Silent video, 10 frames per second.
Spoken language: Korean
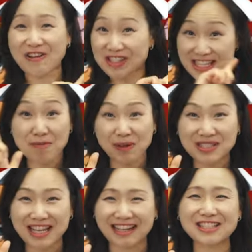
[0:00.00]
1 3 번째
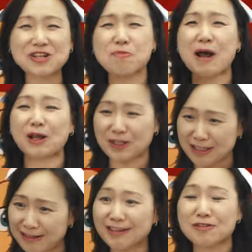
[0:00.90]
그리고 바로 이
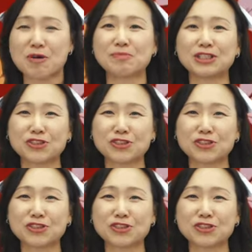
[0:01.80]
리틀 멀메이드